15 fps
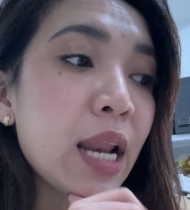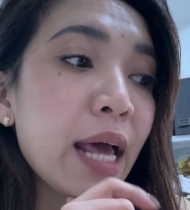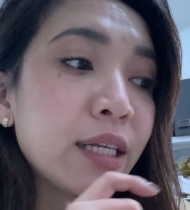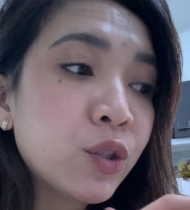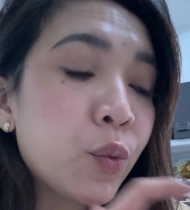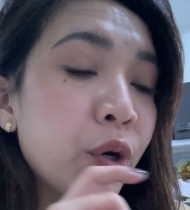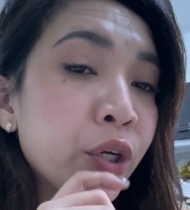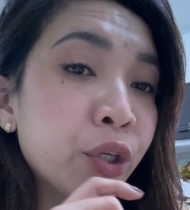
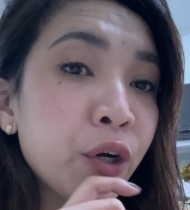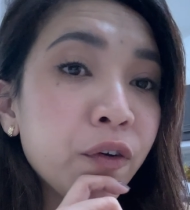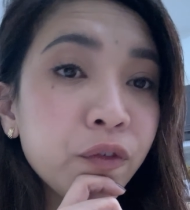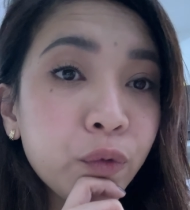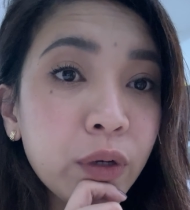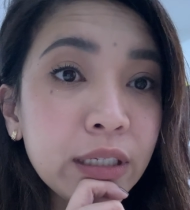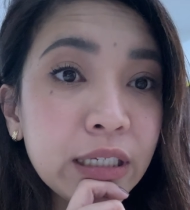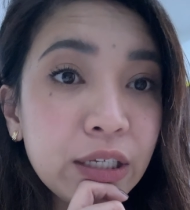last quarter
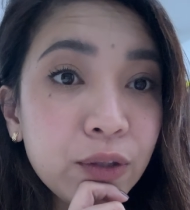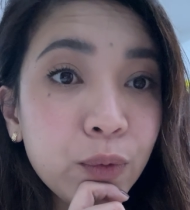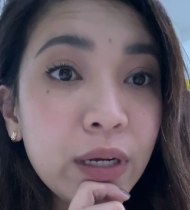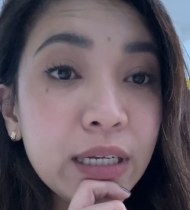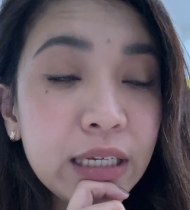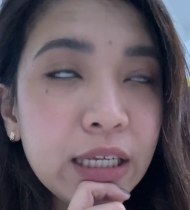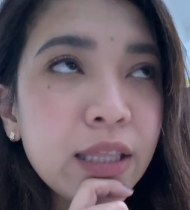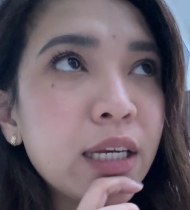of
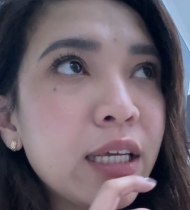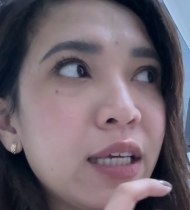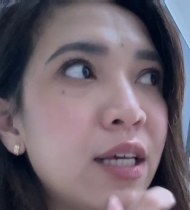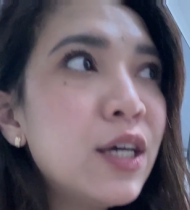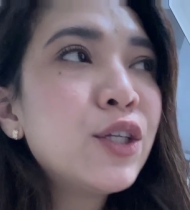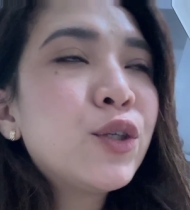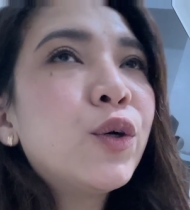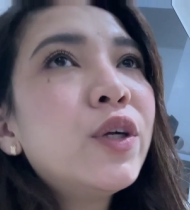
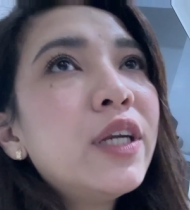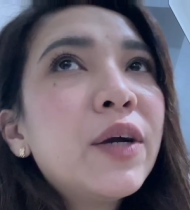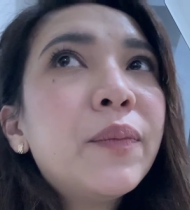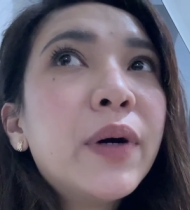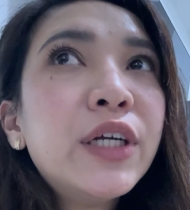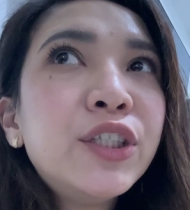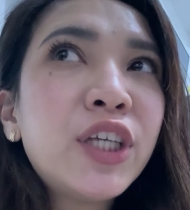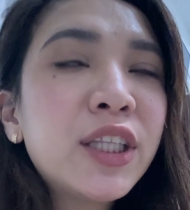2023, so
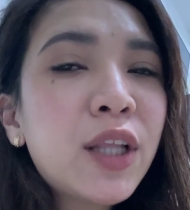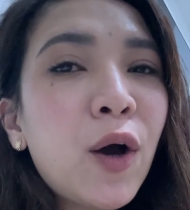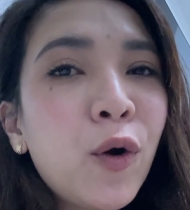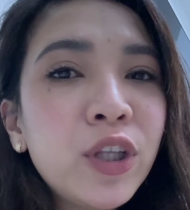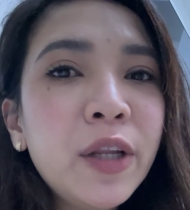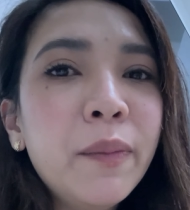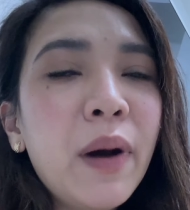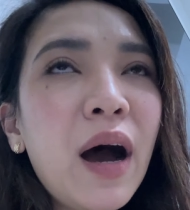nag-budget
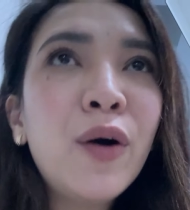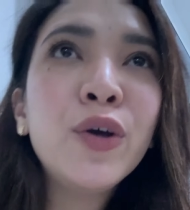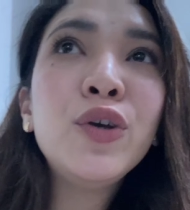ako, 'di ba?